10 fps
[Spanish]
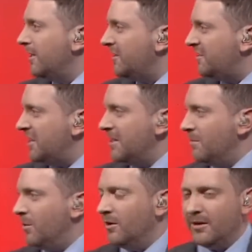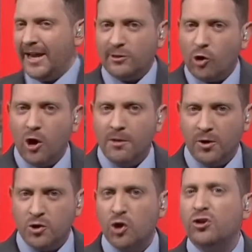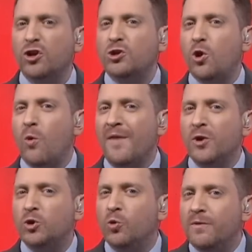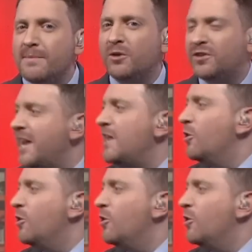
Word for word: del cinismo, el colmo. Nosotros cuando estuvimos en el